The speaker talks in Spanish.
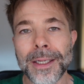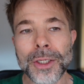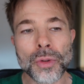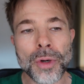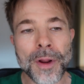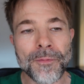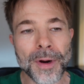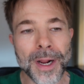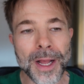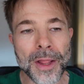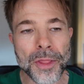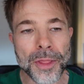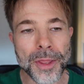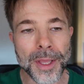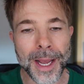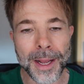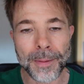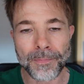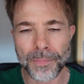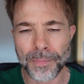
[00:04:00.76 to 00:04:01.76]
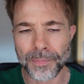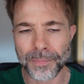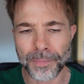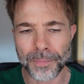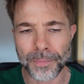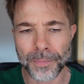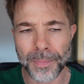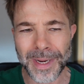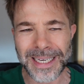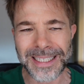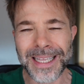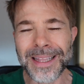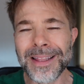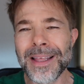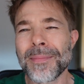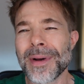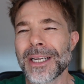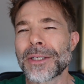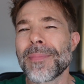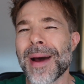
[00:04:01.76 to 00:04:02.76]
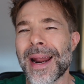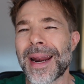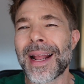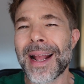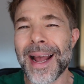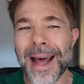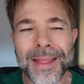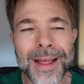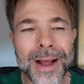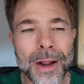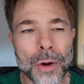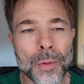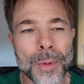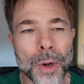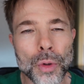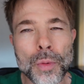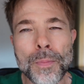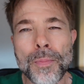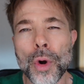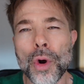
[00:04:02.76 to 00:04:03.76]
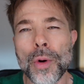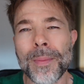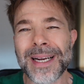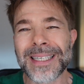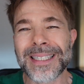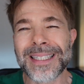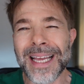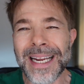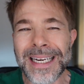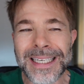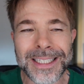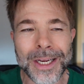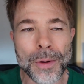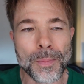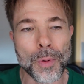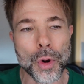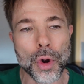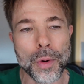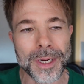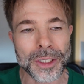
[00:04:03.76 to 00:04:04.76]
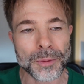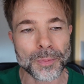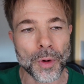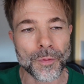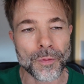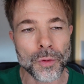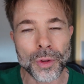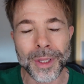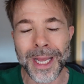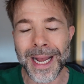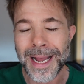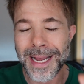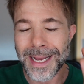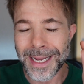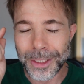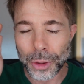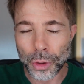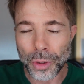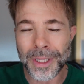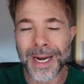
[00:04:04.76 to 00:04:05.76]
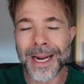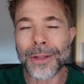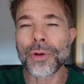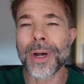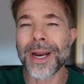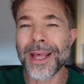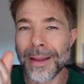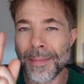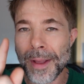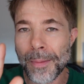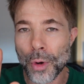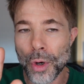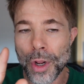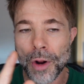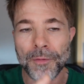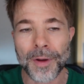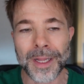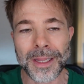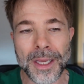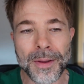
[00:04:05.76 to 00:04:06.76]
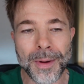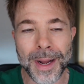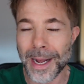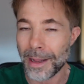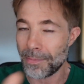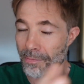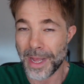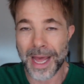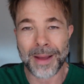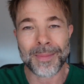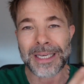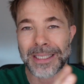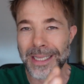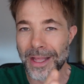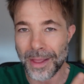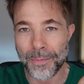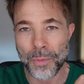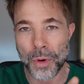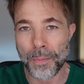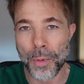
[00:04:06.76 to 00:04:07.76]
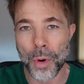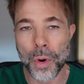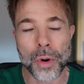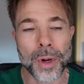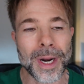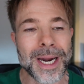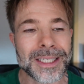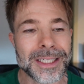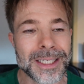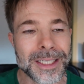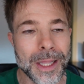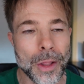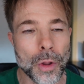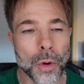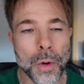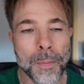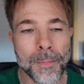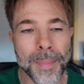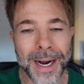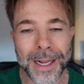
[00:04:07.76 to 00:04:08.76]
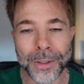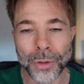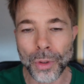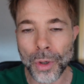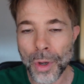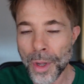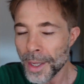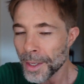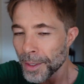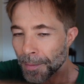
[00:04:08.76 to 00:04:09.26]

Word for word: es una fragancia mm, bastante más marcada, a lo mejor un poco más densa, un poco más profunda. Estoy tirando ahora de memoria olfativa, además hace muy poco que la has estado comparando.